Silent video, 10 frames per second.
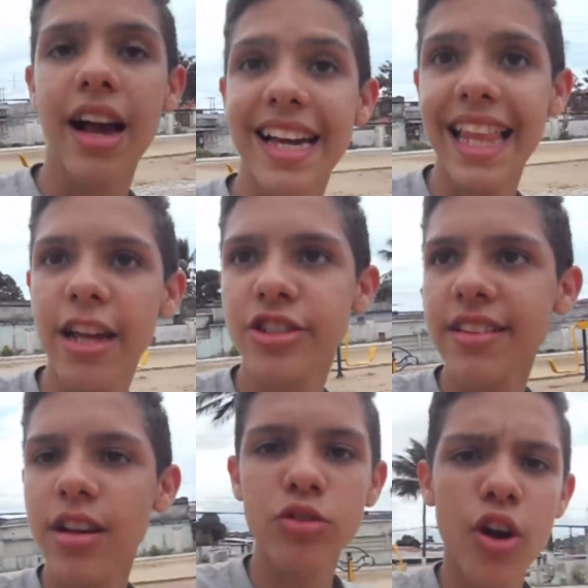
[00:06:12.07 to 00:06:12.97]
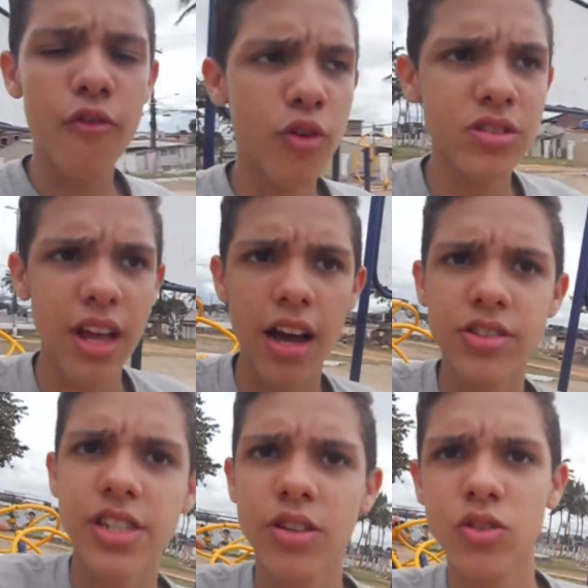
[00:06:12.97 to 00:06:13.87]
Galera, já sei onde eu vou, tá?
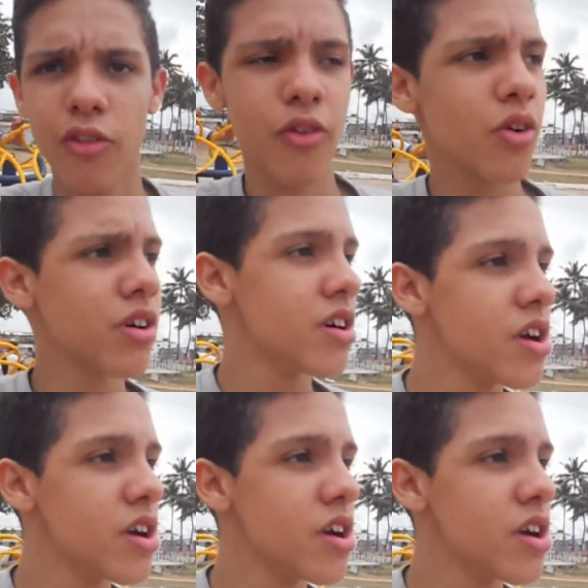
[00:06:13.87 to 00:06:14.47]
Já sei onde eu vou.